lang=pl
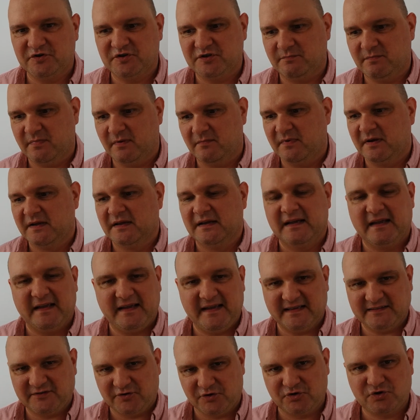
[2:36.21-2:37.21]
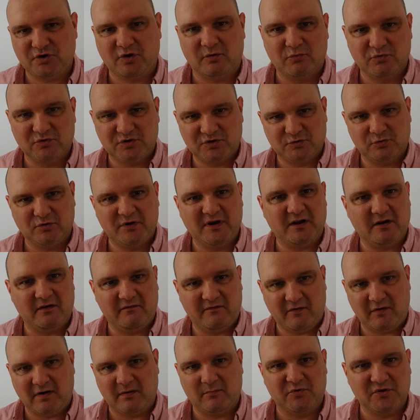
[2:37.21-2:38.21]
żebym ja coś komuś
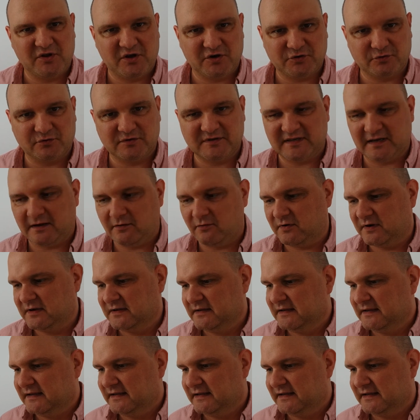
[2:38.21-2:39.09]
sugerował albo narzucał.